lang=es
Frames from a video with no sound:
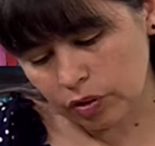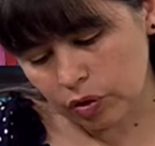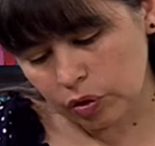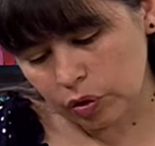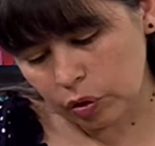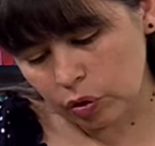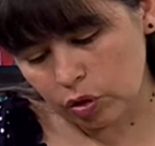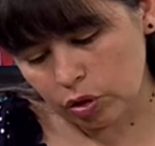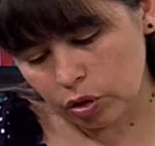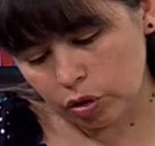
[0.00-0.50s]

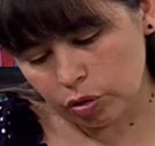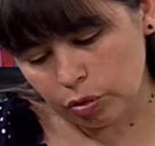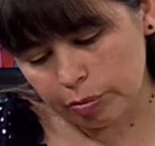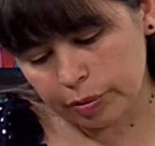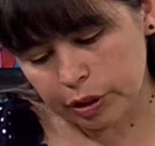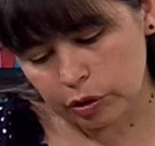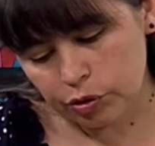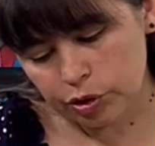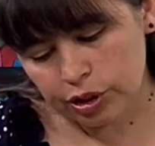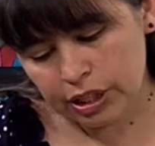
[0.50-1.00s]
con óleo
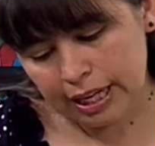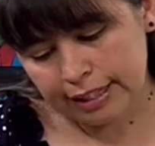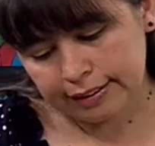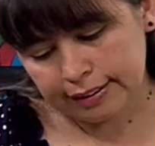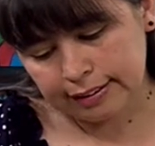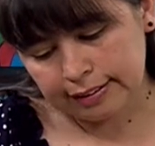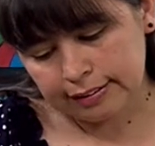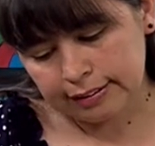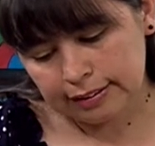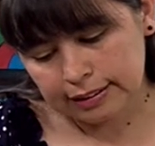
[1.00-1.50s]
número 7,
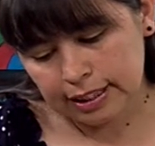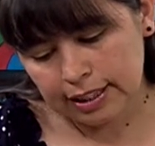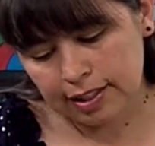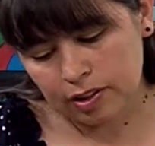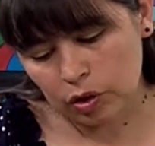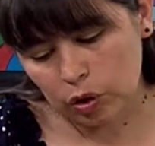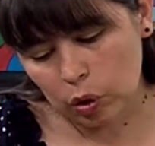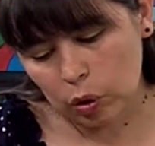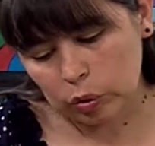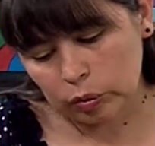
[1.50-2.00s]

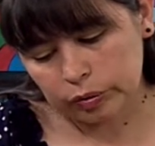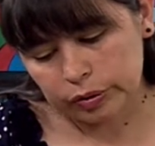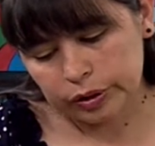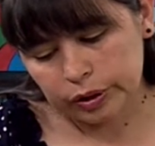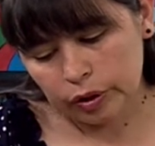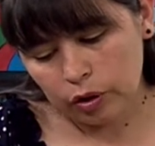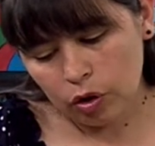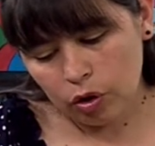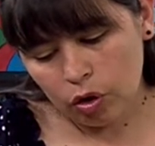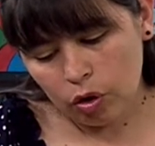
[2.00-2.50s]
el rojo,
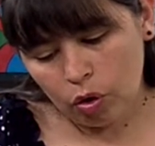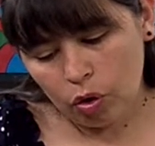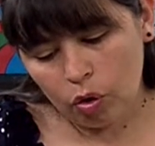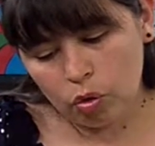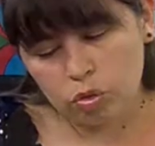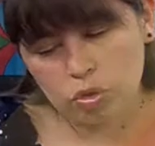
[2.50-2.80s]
o